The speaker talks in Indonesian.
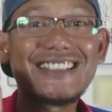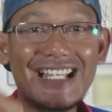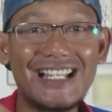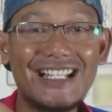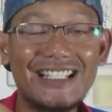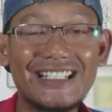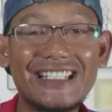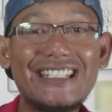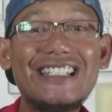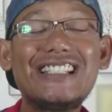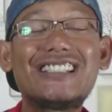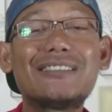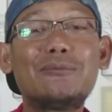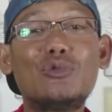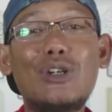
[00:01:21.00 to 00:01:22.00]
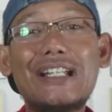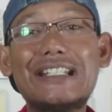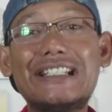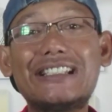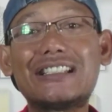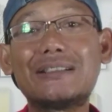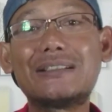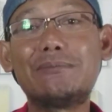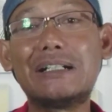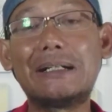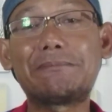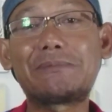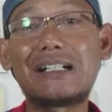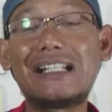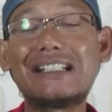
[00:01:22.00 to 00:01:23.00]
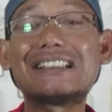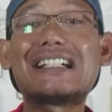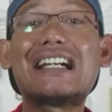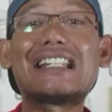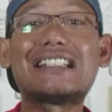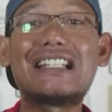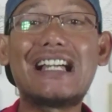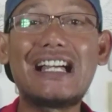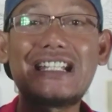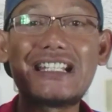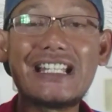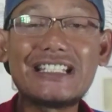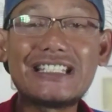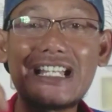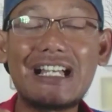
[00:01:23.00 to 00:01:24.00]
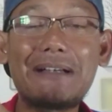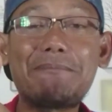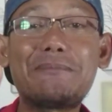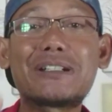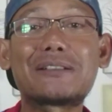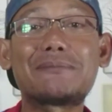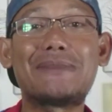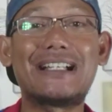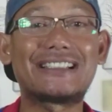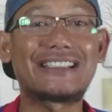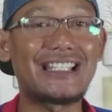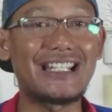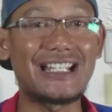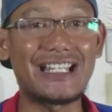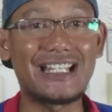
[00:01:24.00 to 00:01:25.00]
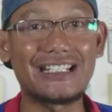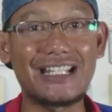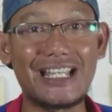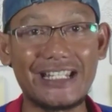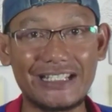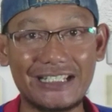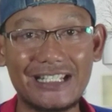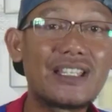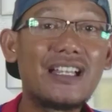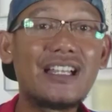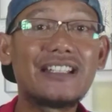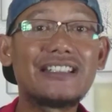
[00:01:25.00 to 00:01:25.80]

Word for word: Nah, ini semua disebabkan karena adanya permasalahan lain.